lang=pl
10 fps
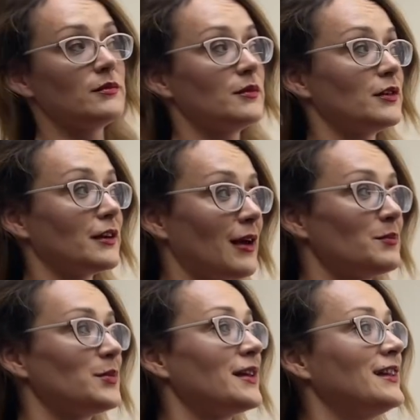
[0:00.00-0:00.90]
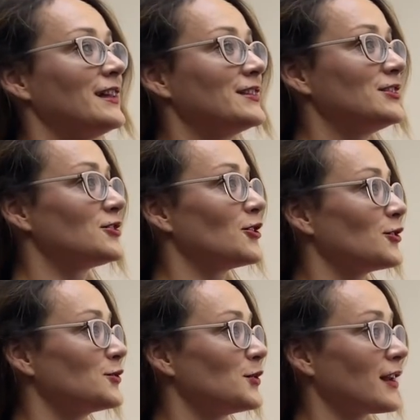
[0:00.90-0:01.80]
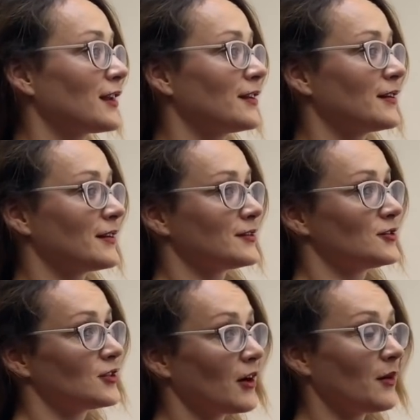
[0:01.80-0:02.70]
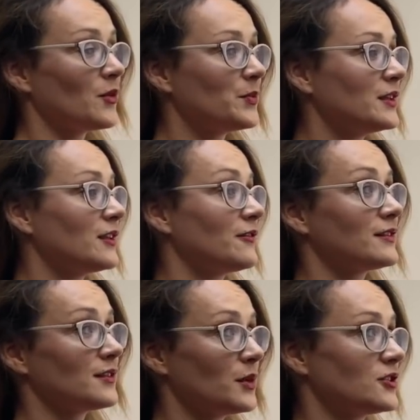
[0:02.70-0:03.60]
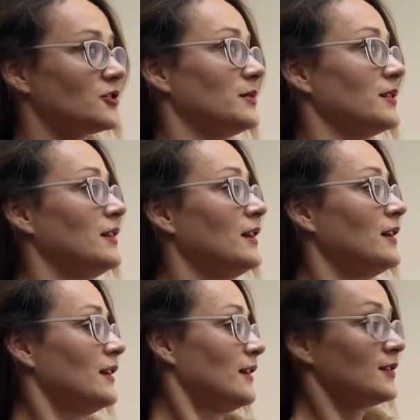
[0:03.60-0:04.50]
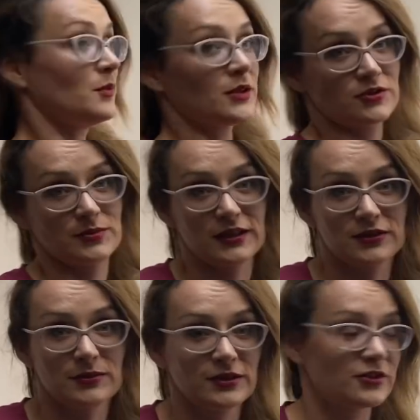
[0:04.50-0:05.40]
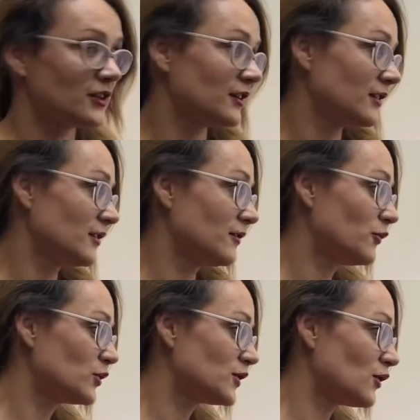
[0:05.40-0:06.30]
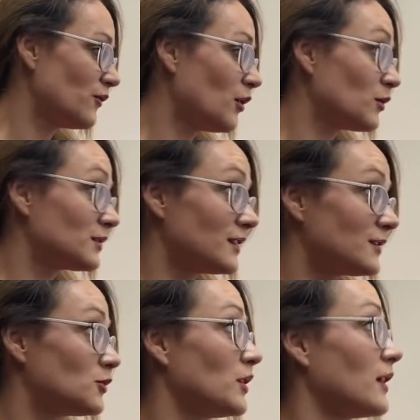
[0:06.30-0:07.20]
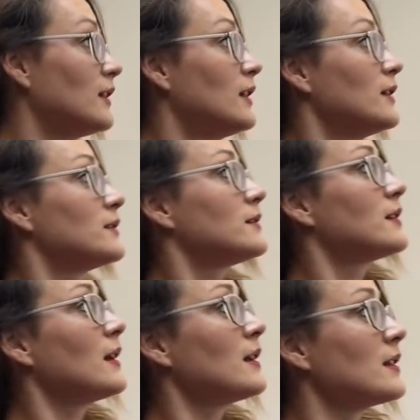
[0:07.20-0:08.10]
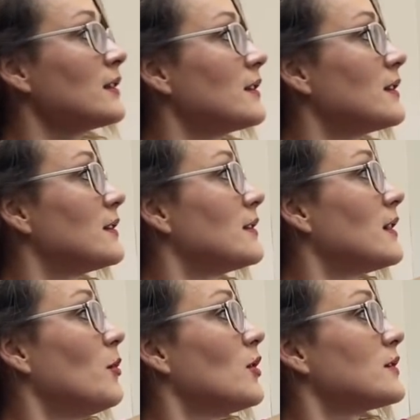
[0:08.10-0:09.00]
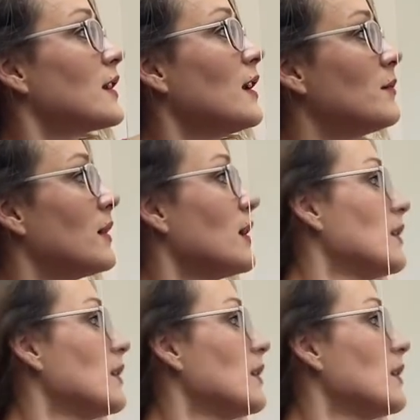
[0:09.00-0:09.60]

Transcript: lampę niż o której e, czytałam opinię, więc zobaczymy. Zobaczymy, jak to będzie e, funkcjonowało. Testuję. Ta e, gablotka ma